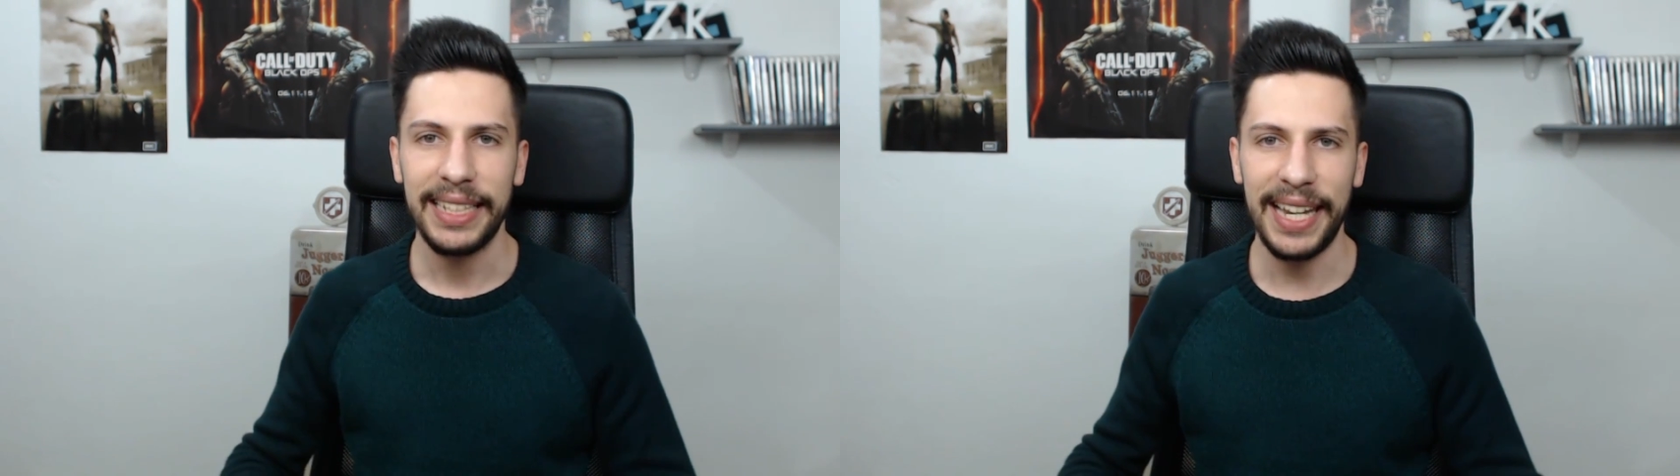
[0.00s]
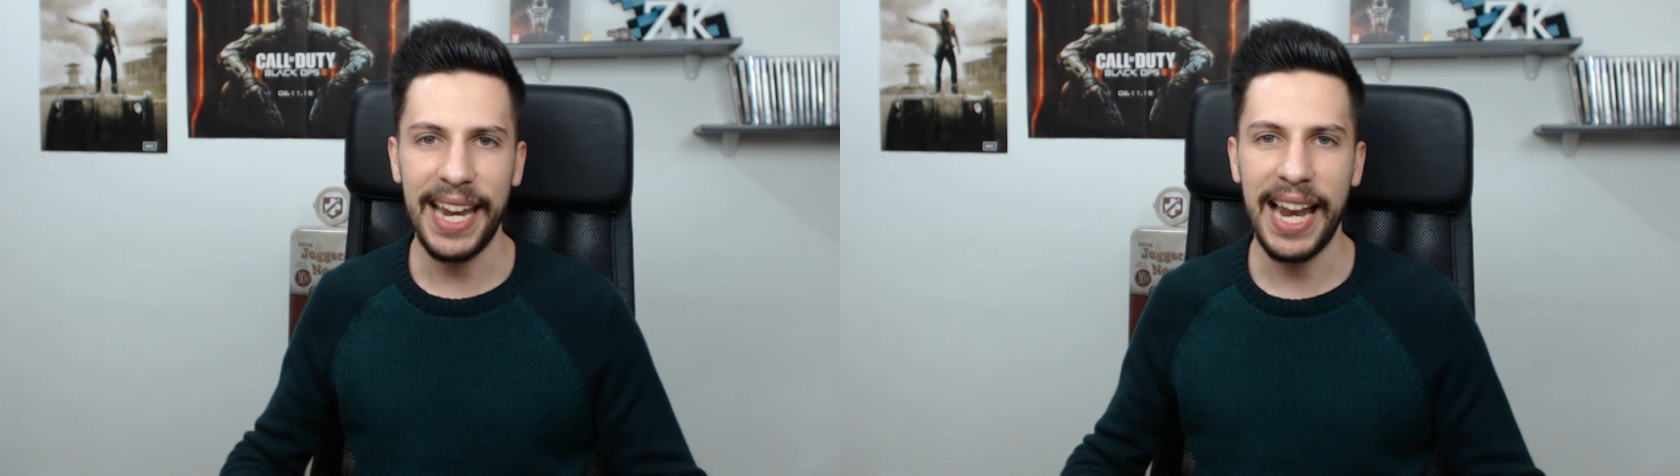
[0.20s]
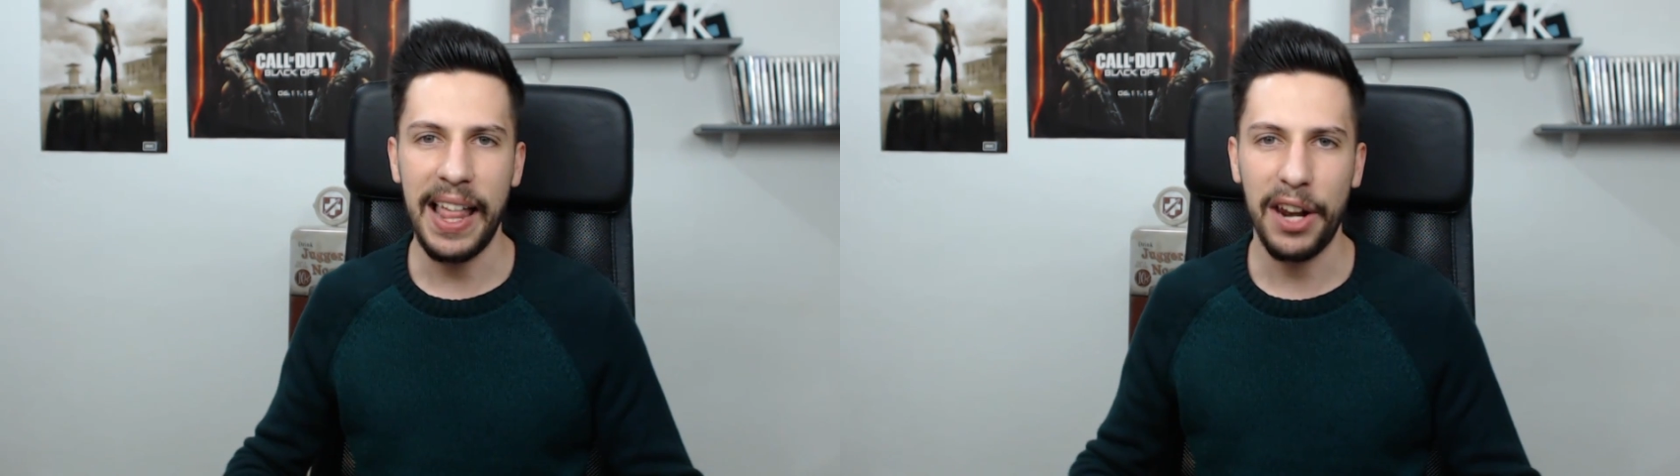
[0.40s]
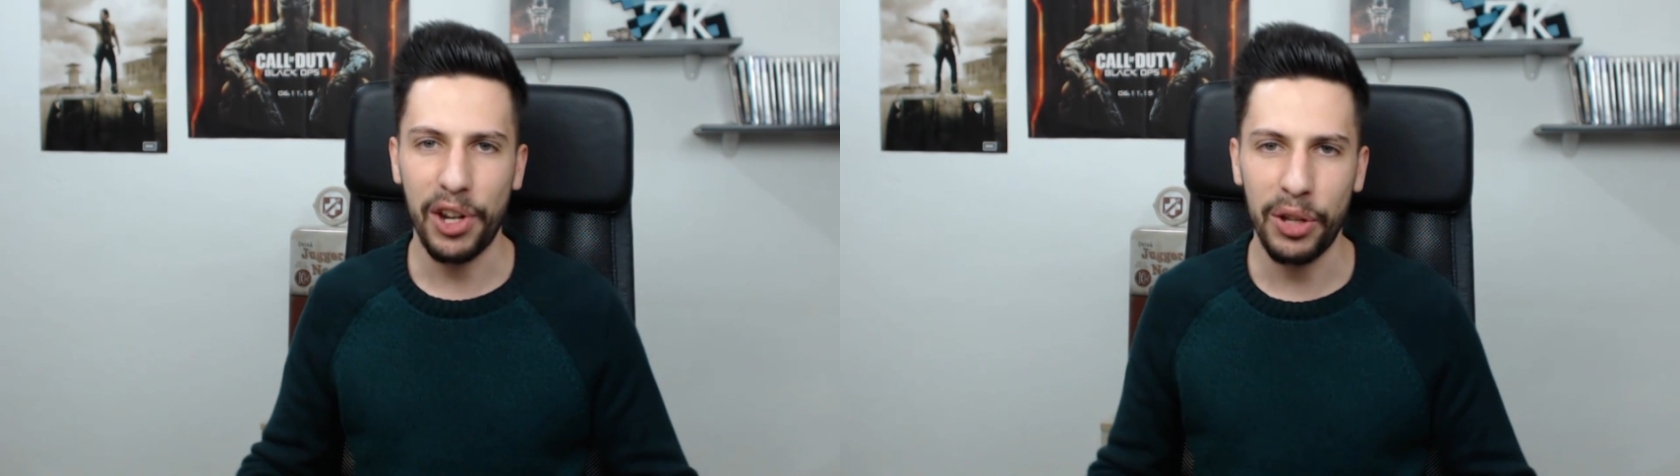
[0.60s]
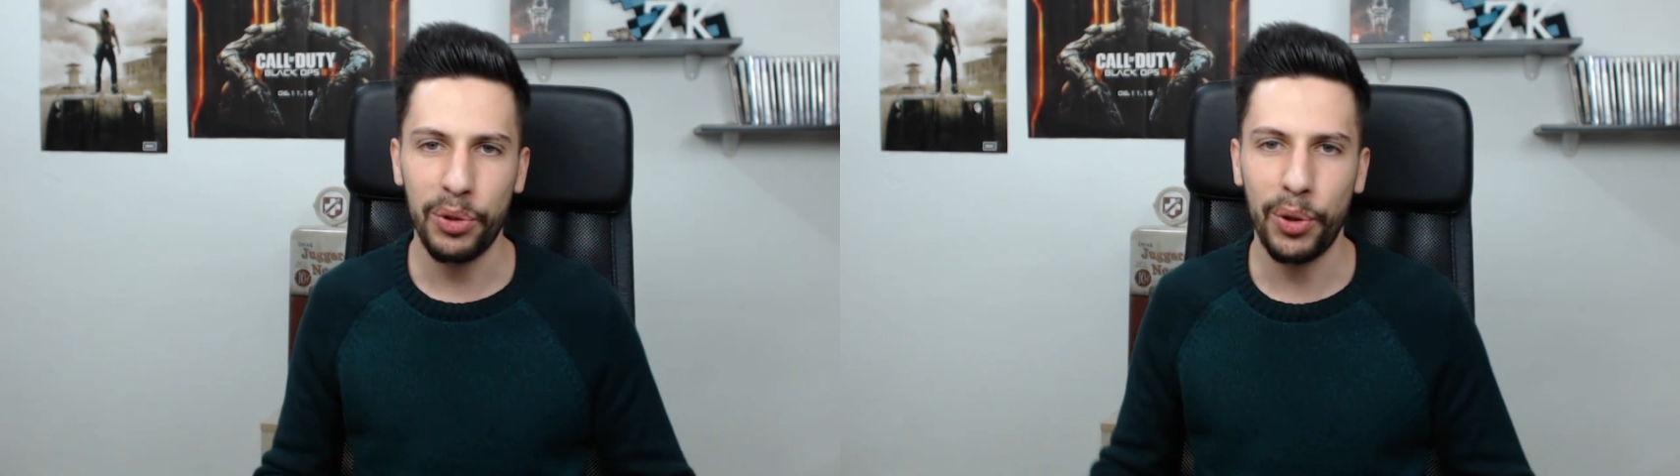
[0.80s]
sería la del
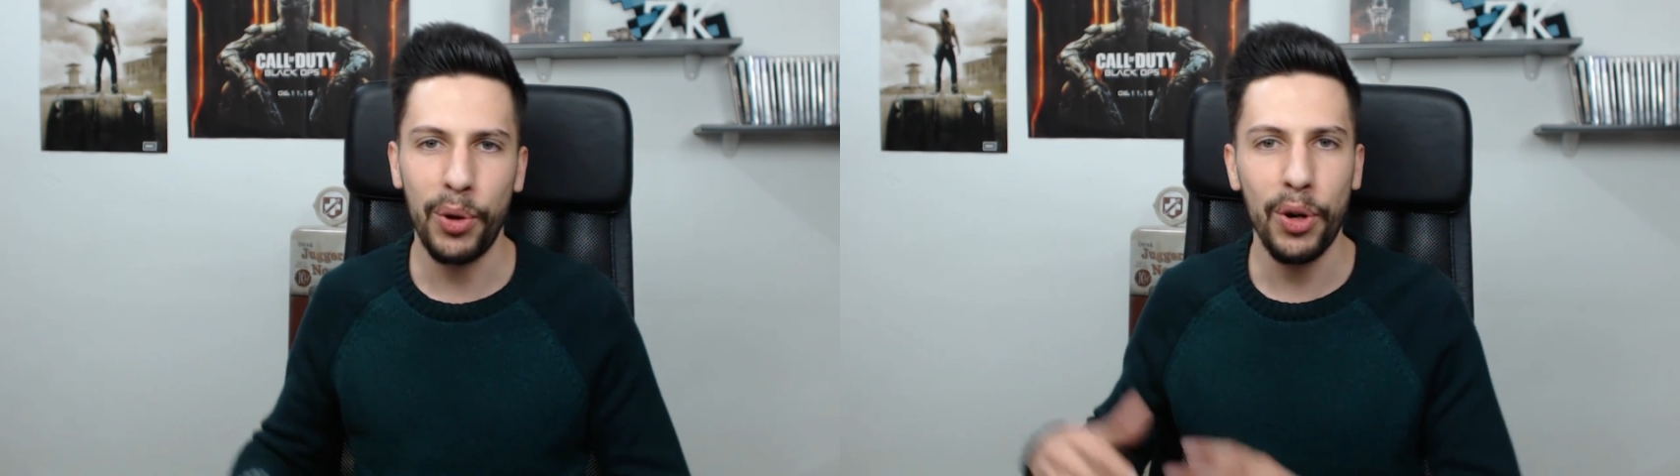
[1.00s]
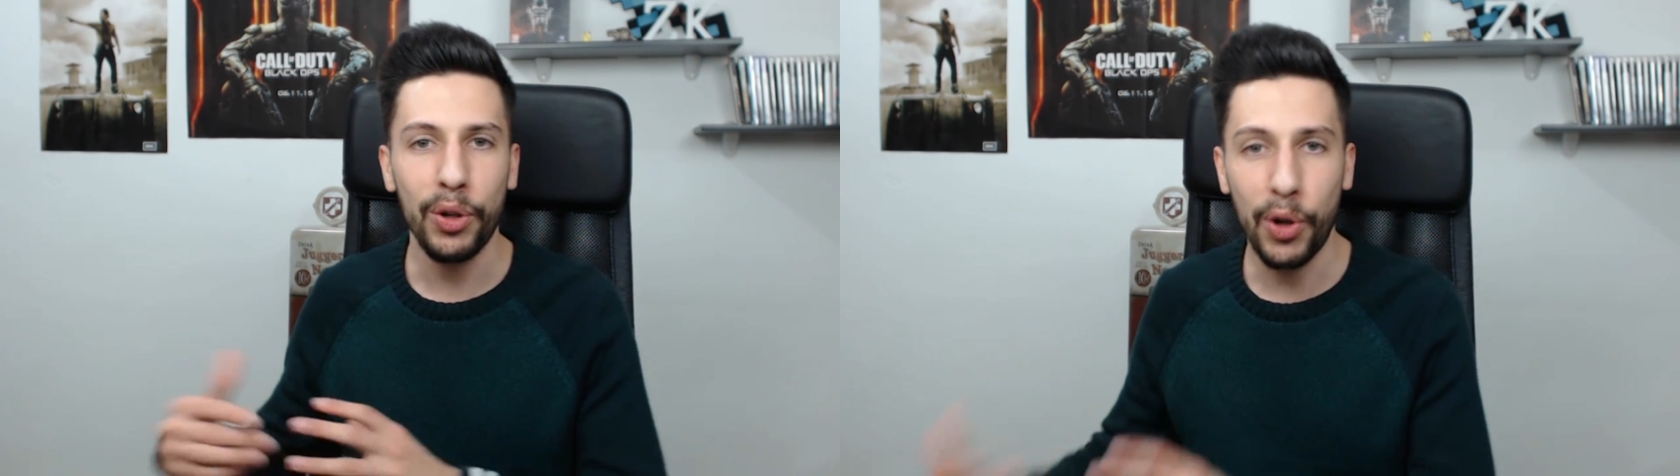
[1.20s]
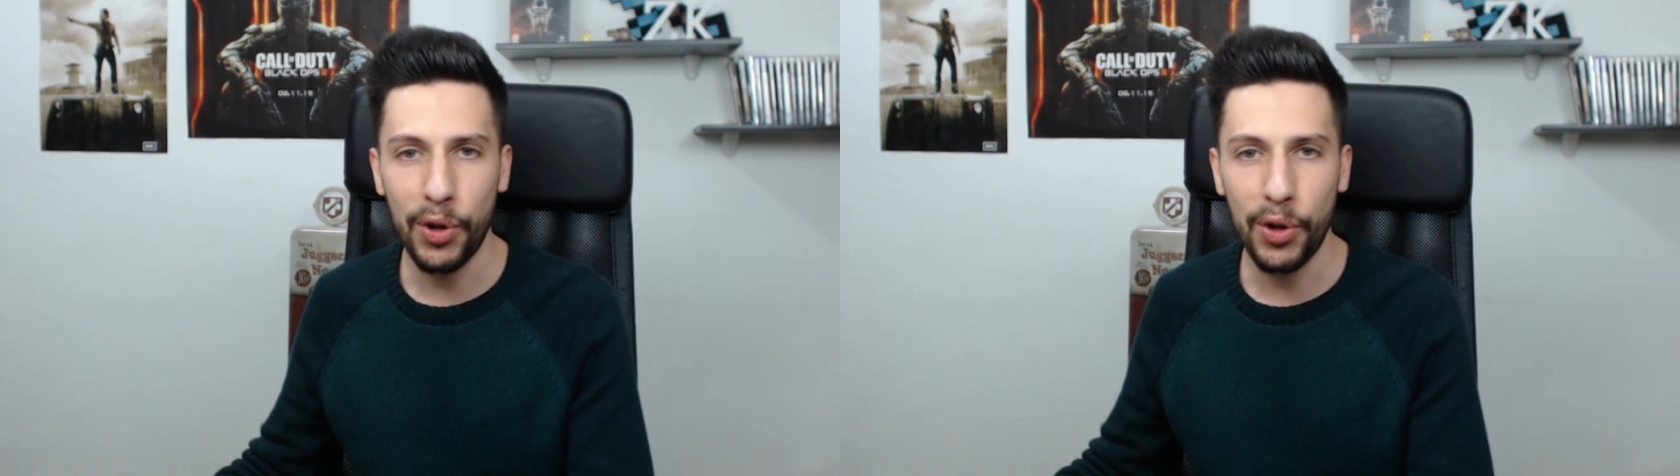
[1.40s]
Road to Gold